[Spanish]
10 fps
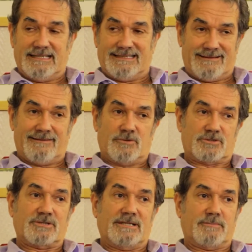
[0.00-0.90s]

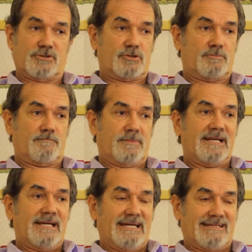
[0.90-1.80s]
estábamos, nosotros
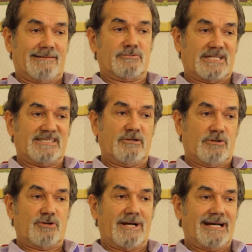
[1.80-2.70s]
estábamos haciendo
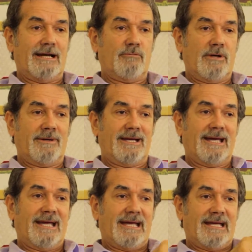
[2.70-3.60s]
eso en Canal
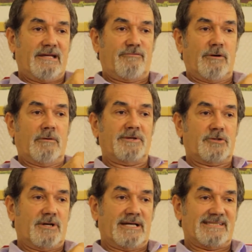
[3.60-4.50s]
9 y fue el
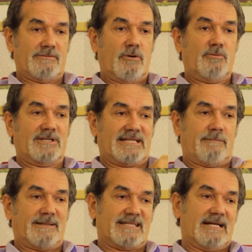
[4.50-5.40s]
momento en que se volvió a
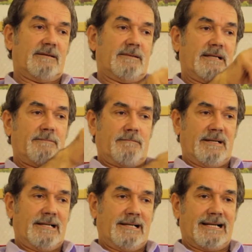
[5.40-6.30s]
traspasar
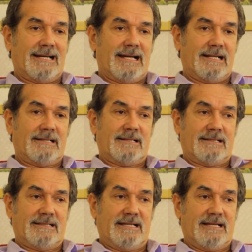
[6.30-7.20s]
el, canal
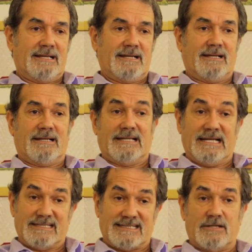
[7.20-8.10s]

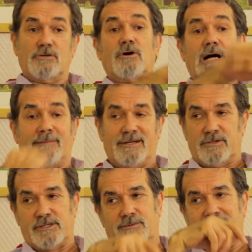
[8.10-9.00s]
del Estado a mano
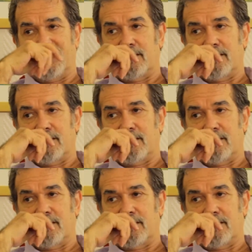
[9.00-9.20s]
de Roma. ¿Cómo